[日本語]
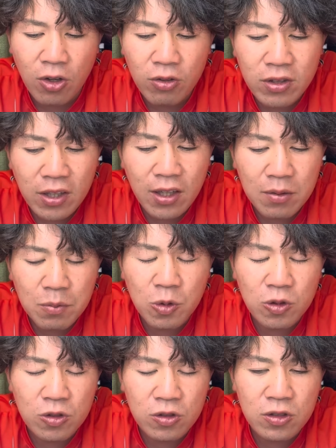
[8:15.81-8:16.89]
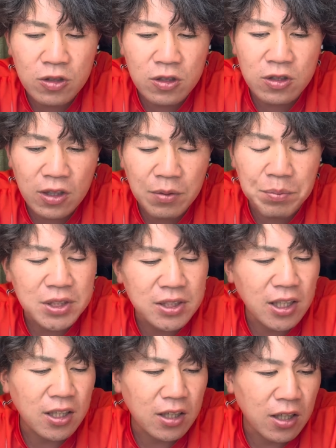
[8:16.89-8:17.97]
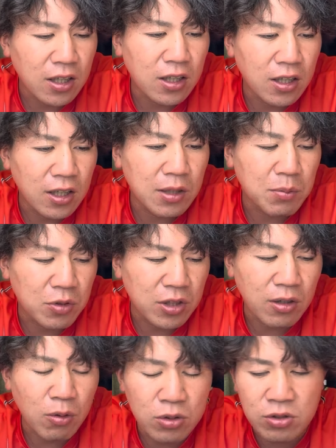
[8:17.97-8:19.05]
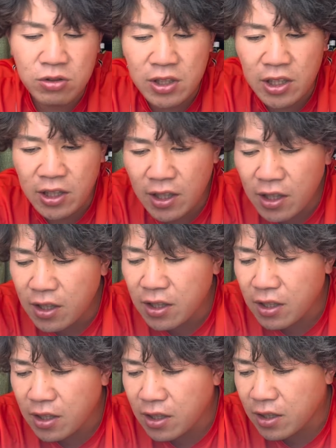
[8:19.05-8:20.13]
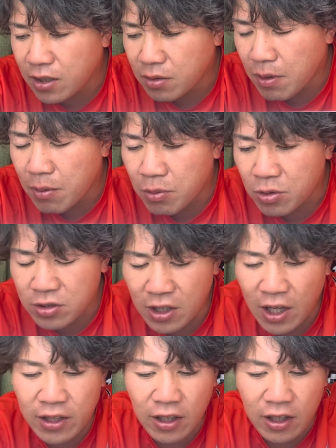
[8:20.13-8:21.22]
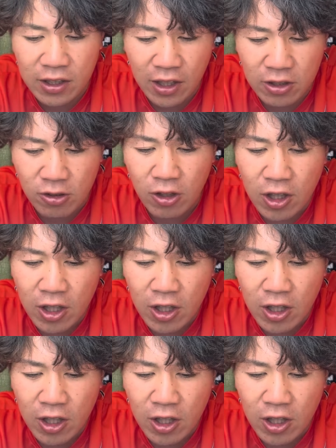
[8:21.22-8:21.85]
ほんで、もう、ね、ピッチャーがね、えー、燃えたら呼吸切れて、えー、フォアボールでランナー出たと。